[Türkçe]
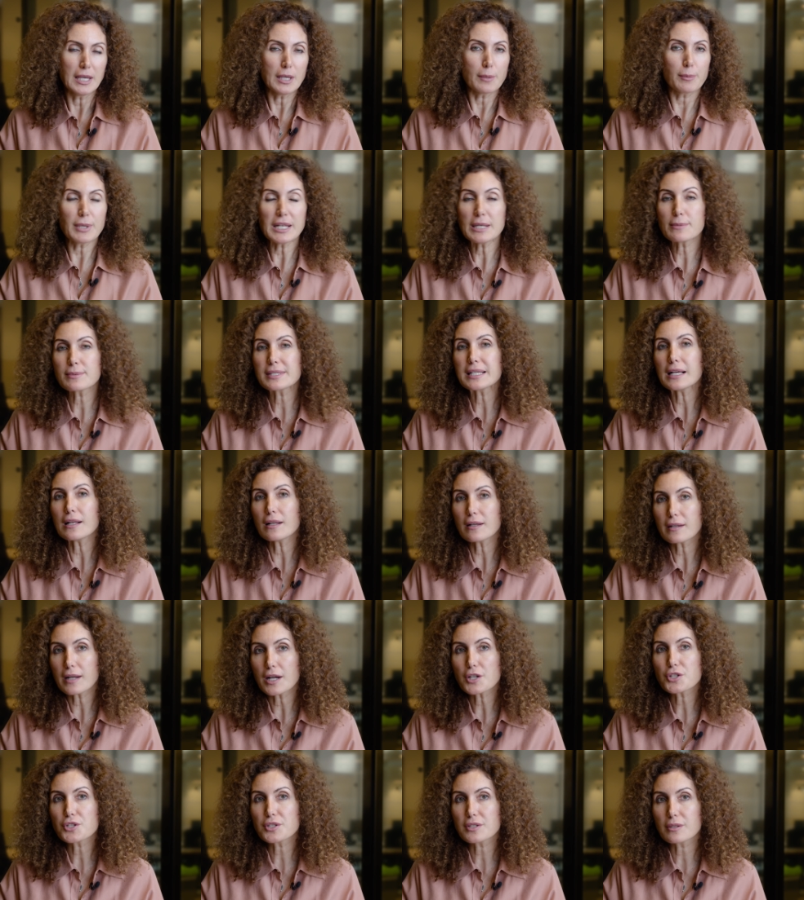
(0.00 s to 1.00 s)
Bilimsel
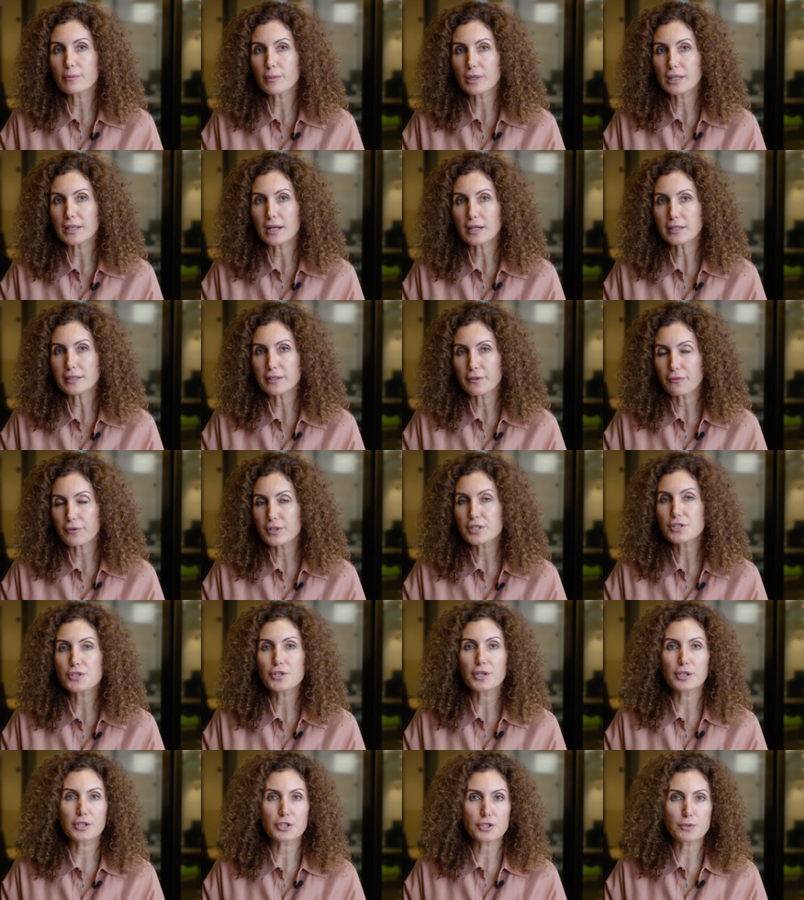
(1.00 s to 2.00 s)
araştırmalar nefes
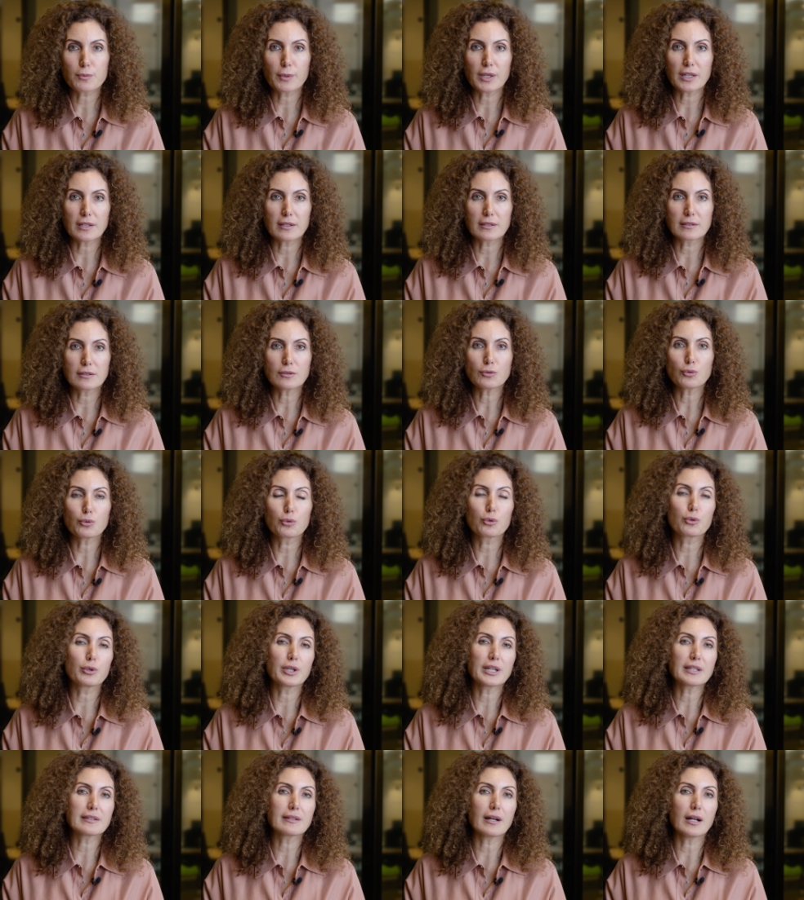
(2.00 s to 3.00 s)
çalışmalarının
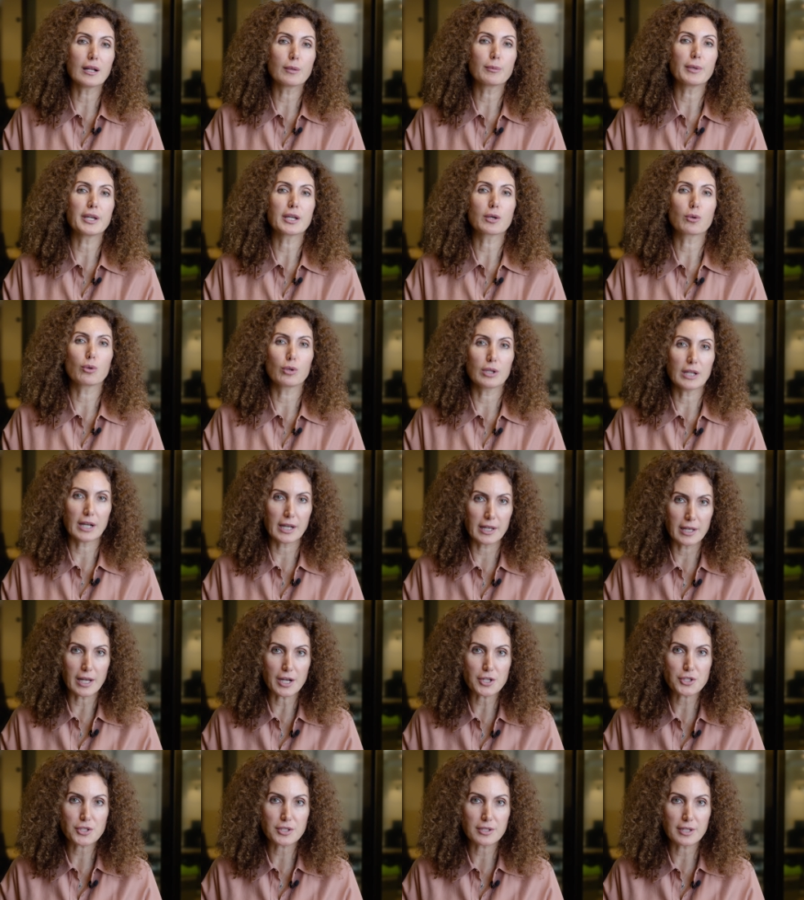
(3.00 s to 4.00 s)
uykuya dalmayı
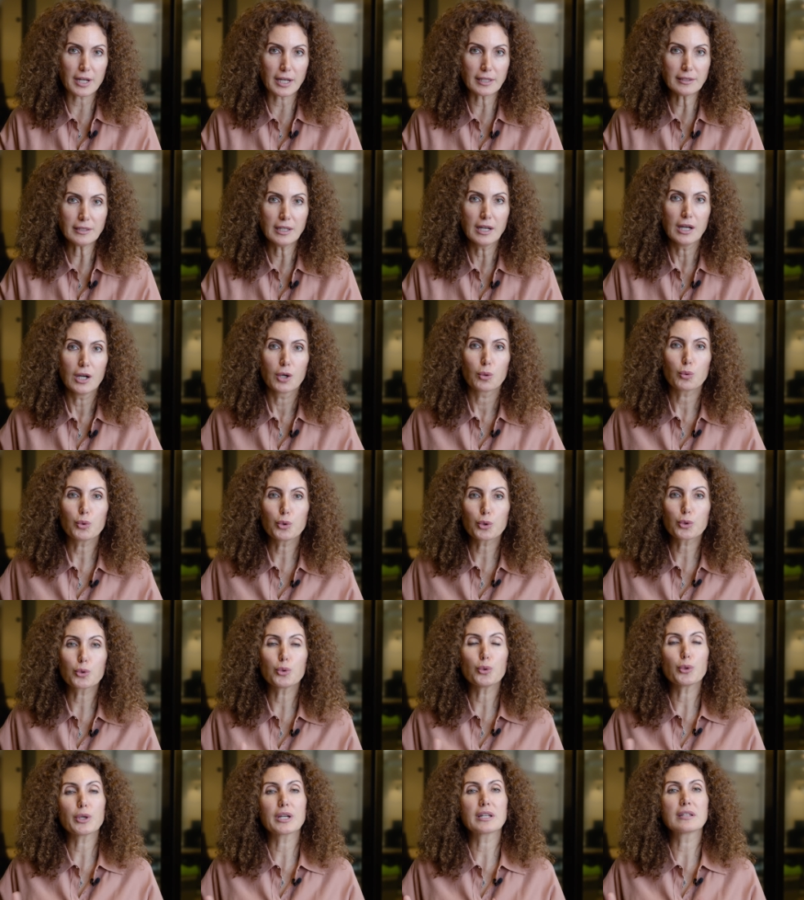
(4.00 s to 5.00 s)
kolaylaştıran,
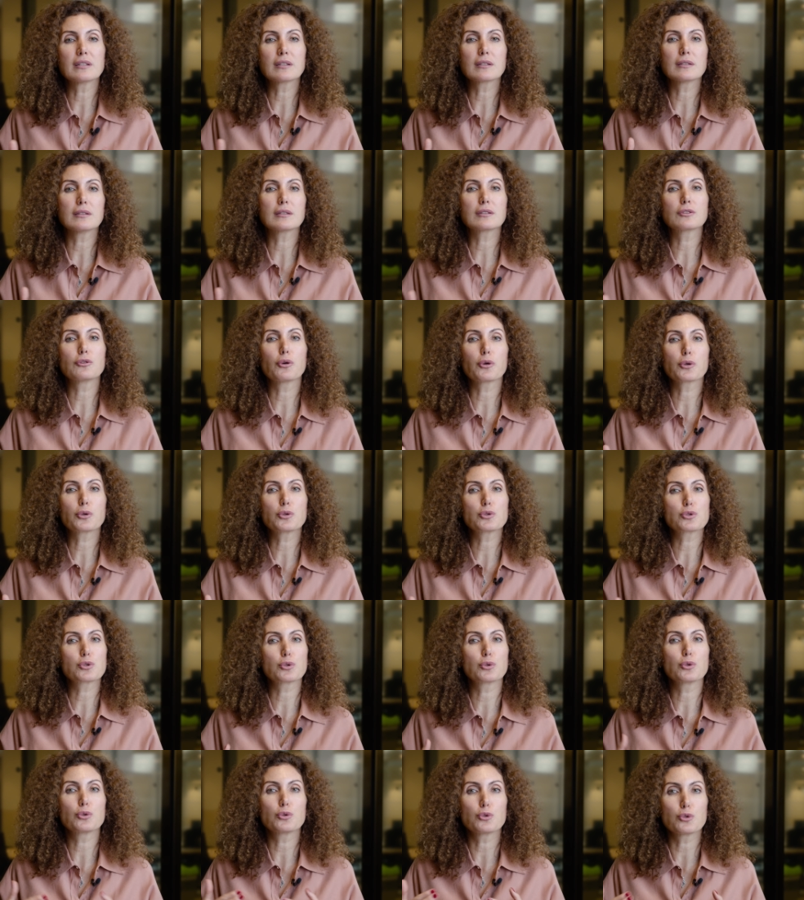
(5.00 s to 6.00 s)
uyku uyanıklık
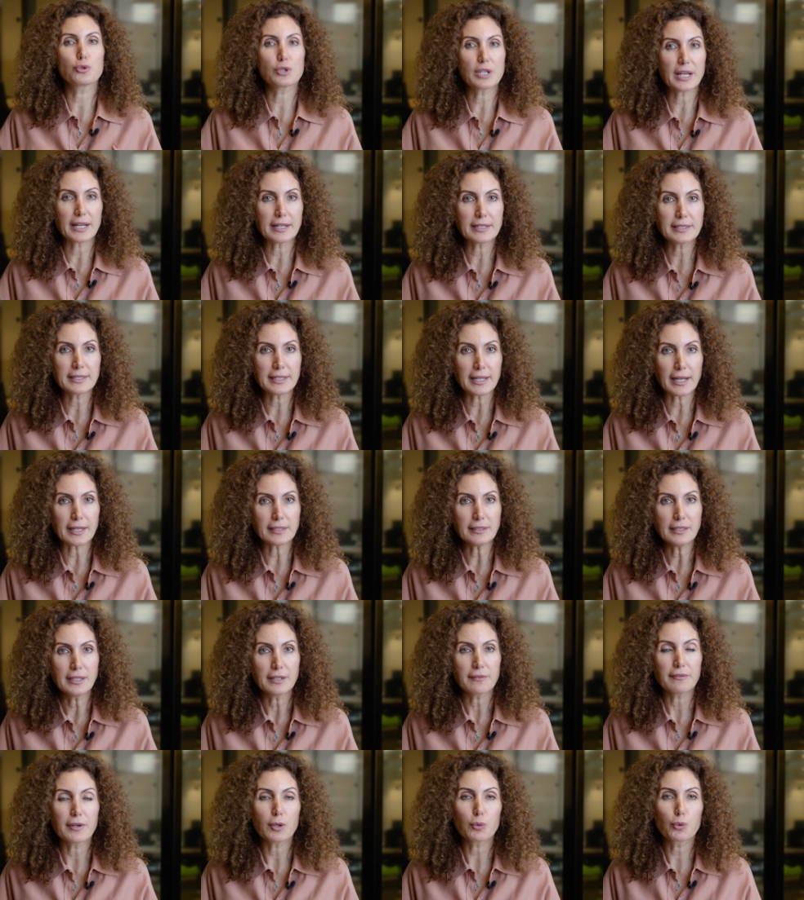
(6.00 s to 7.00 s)
döngüsünü düzenleyen
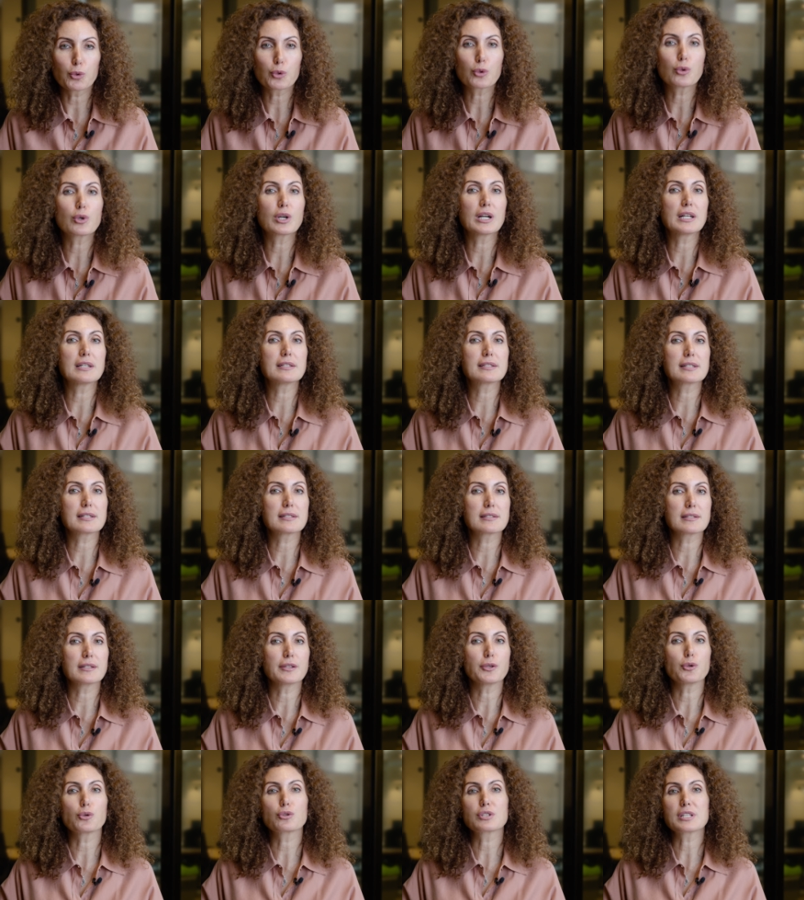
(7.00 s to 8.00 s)
ve uyku
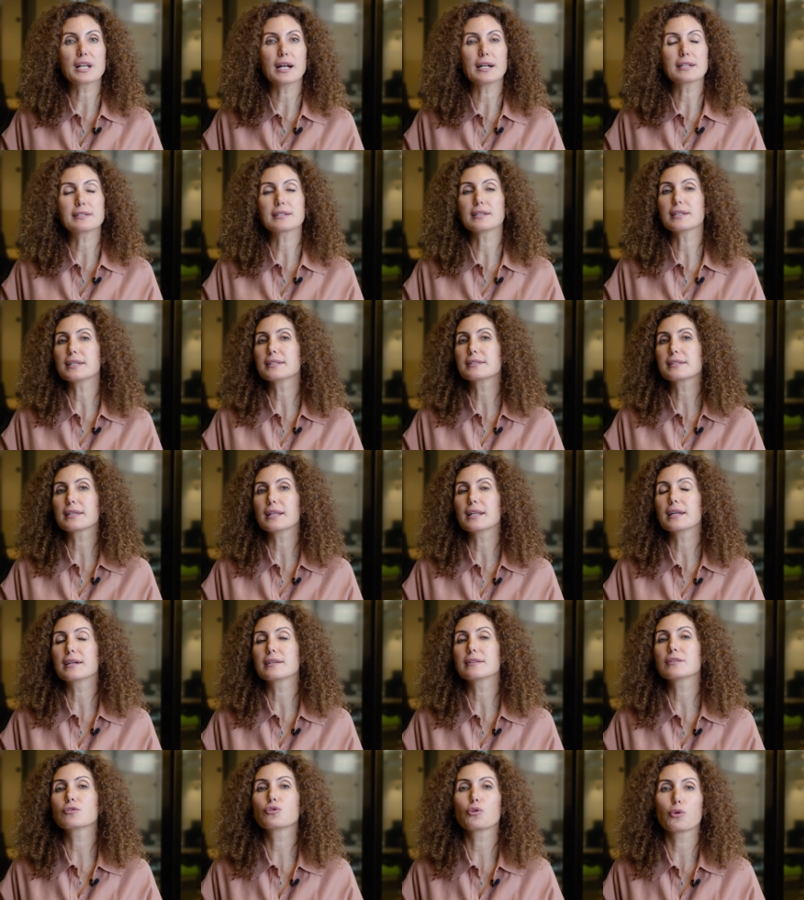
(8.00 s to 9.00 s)
kalitesini yükselten
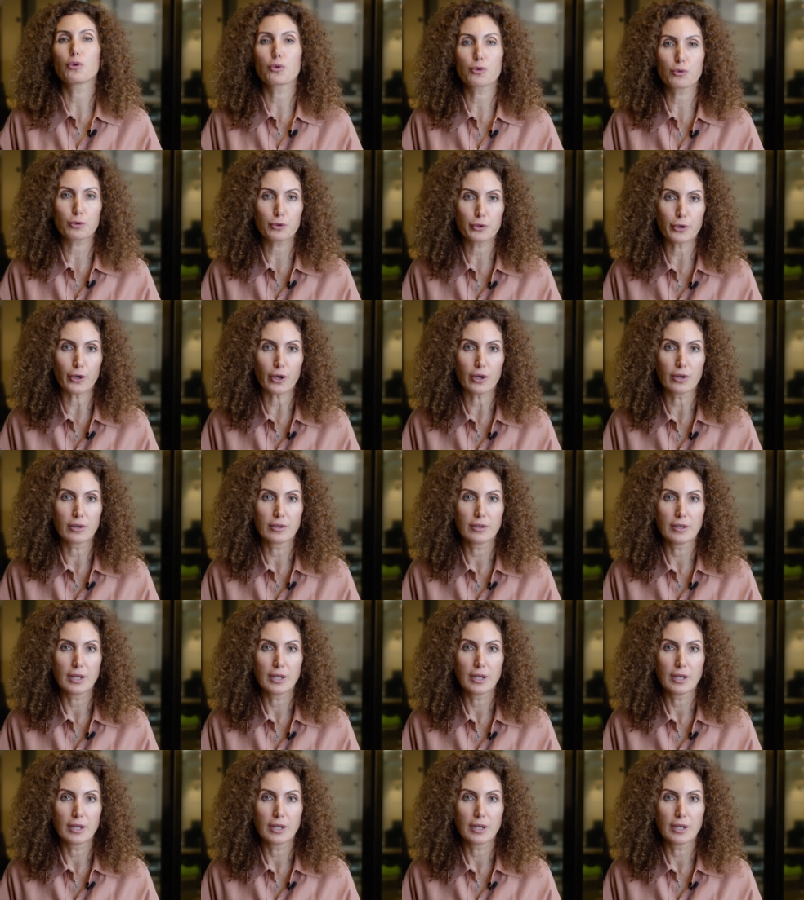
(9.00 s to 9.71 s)
etkilerini doğruluyor.